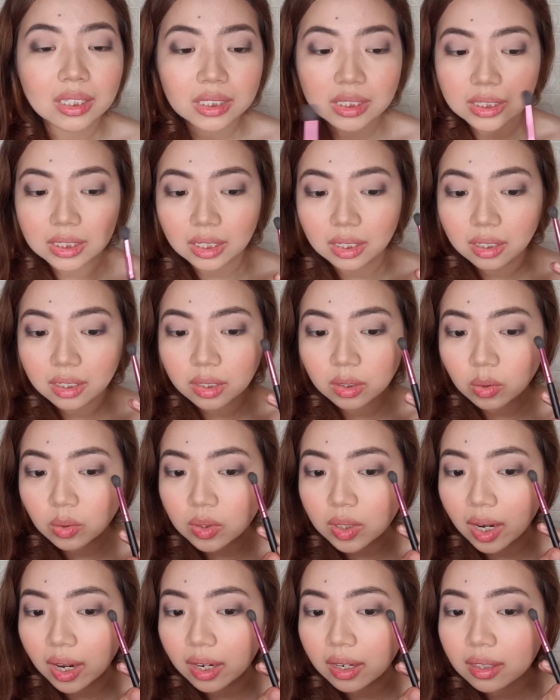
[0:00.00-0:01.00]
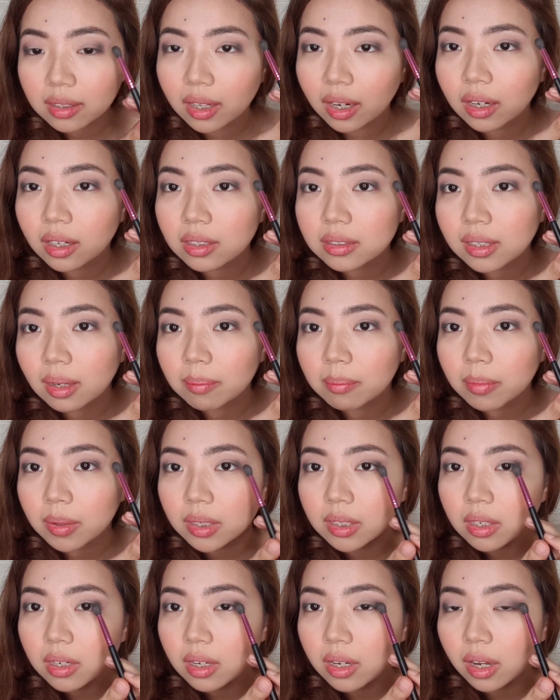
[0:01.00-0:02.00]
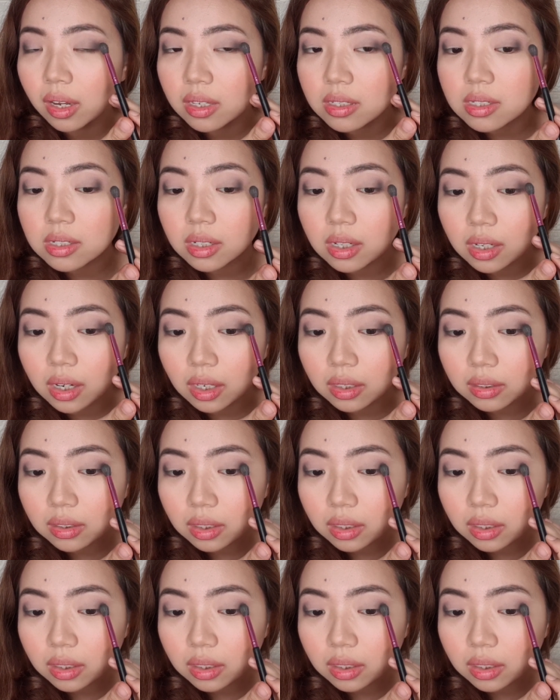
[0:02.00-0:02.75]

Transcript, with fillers: kecil itu jangan ditarik ke samping jadi kayak segini